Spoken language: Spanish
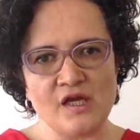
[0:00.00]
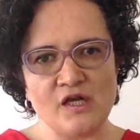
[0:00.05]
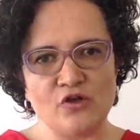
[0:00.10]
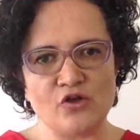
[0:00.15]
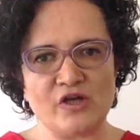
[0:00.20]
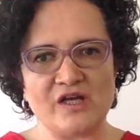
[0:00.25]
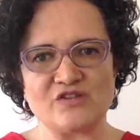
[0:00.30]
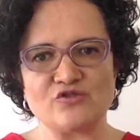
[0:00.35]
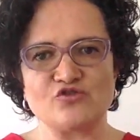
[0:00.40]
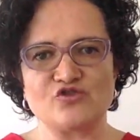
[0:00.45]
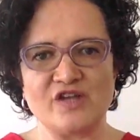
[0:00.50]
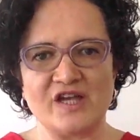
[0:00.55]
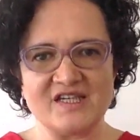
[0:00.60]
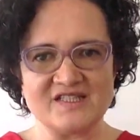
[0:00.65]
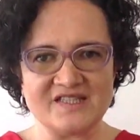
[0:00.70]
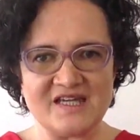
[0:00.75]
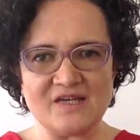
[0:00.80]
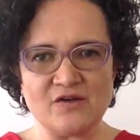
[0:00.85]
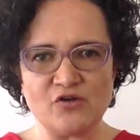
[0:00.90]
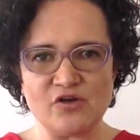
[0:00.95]
Lo que sucede
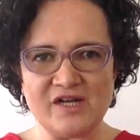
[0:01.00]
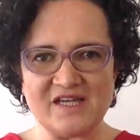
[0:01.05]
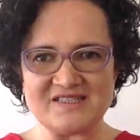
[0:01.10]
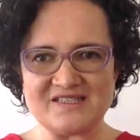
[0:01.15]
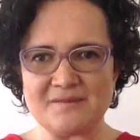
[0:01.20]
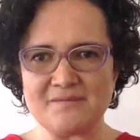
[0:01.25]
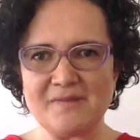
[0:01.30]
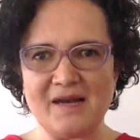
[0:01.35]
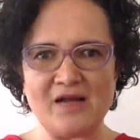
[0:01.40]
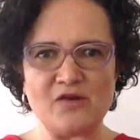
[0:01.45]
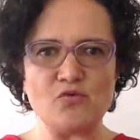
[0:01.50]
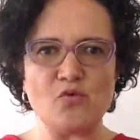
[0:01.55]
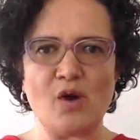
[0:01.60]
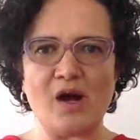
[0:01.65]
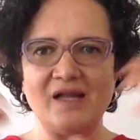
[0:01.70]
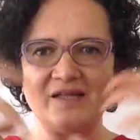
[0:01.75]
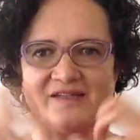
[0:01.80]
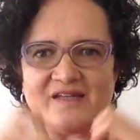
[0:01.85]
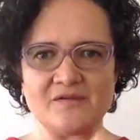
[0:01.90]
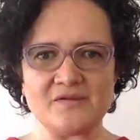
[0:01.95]
es que con ese
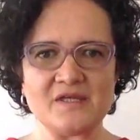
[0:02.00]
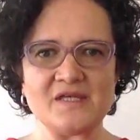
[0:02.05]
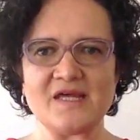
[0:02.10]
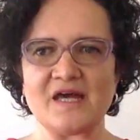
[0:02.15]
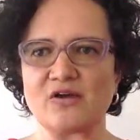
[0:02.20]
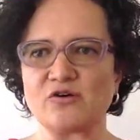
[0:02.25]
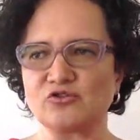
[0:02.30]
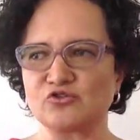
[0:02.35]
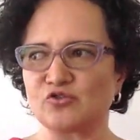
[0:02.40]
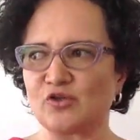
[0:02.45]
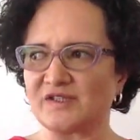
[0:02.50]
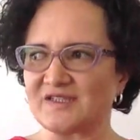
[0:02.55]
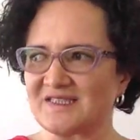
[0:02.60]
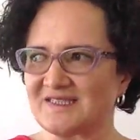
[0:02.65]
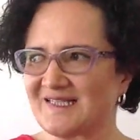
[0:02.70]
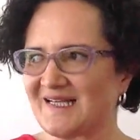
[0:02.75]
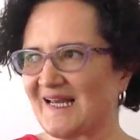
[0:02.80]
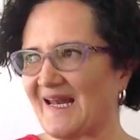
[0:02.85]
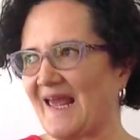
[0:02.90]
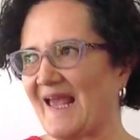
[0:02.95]
manual de vida, con todas
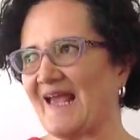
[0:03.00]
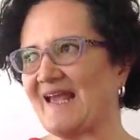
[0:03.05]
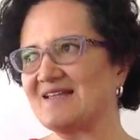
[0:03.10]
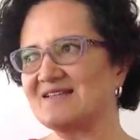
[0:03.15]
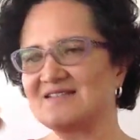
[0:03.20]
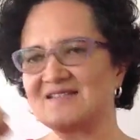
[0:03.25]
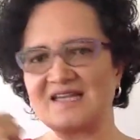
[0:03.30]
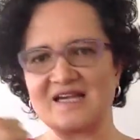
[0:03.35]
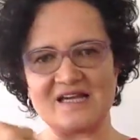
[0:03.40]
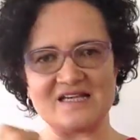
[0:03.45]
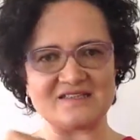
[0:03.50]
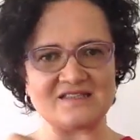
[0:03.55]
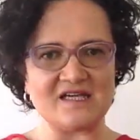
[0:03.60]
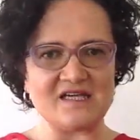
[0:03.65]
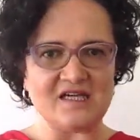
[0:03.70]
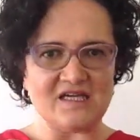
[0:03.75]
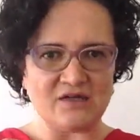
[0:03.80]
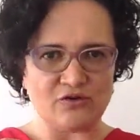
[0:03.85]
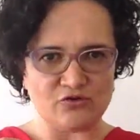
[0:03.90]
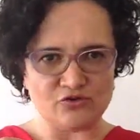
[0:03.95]
esas creencias,
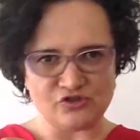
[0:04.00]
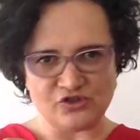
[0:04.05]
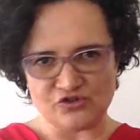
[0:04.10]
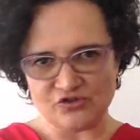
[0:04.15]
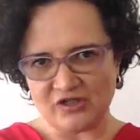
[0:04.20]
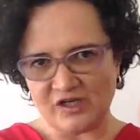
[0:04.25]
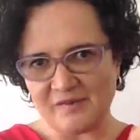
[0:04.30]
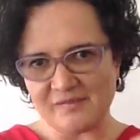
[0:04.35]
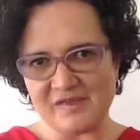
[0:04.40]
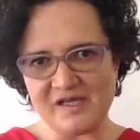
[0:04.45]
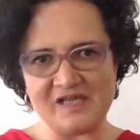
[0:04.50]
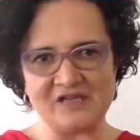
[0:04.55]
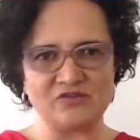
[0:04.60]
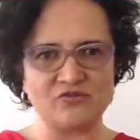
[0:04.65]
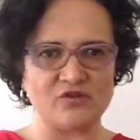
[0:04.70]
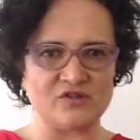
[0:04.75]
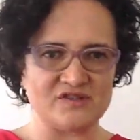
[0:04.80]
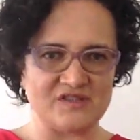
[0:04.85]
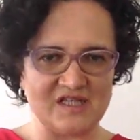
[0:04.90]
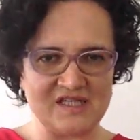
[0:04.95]

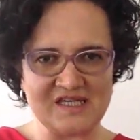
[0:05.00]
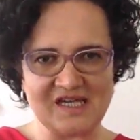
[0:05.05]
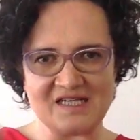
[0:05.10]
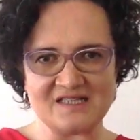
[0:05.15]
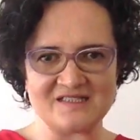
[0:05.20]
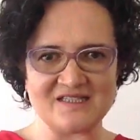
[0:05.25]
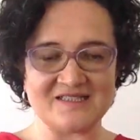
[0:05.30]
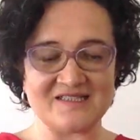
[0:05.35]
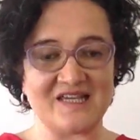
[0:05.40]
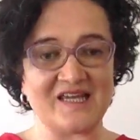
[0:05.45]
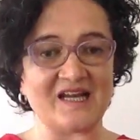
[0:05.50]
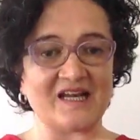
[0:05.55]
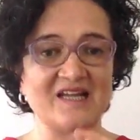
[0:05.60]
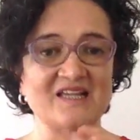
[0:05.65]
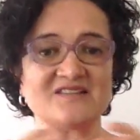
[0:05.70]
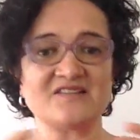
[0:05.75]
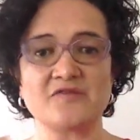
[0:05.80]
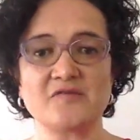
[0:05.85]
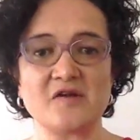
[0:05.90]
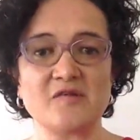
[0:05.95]
condicionamiento, enseñanzas que
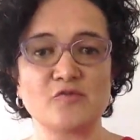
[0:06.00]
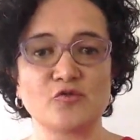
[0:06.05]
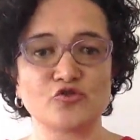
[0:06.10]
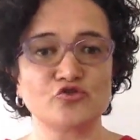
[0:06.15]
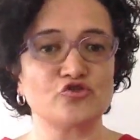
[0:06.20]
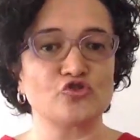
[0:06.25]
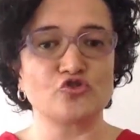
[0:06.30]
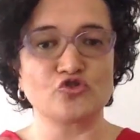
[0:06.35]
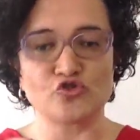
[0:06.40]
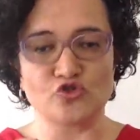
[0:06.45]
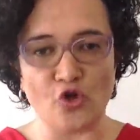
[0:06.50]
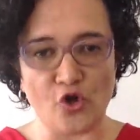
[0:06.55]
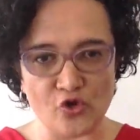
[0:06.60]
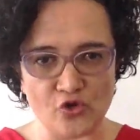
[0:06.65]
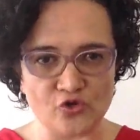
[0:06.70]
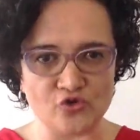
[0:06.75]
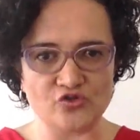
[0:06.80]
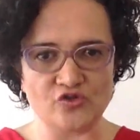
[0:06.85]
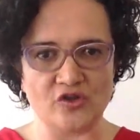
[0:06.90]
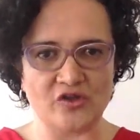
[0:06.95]
recibimos
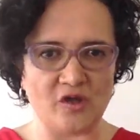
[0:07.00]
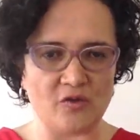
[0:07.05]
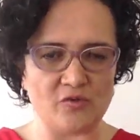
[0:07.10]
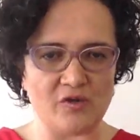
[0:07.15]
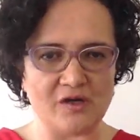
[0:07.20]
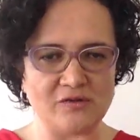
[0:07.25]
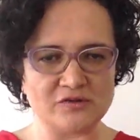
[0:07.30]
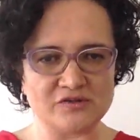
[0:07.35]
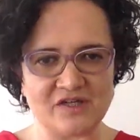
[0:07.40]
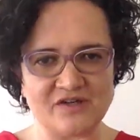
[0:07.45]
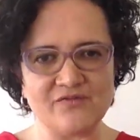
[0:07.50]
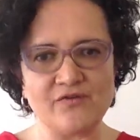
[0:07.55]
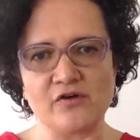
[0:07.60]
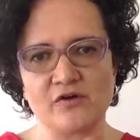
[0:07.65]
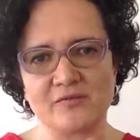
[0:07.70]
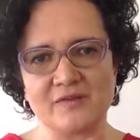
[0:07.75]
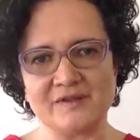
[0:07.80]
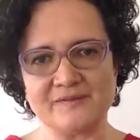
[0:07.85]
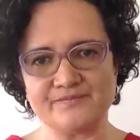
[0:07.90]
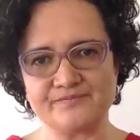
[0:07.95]
todos de una u otra
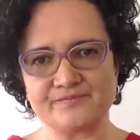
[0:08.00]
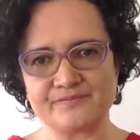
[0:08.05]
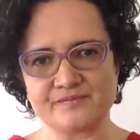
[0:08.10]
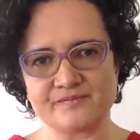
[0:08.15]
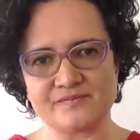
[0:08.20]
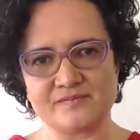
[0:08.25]
forma,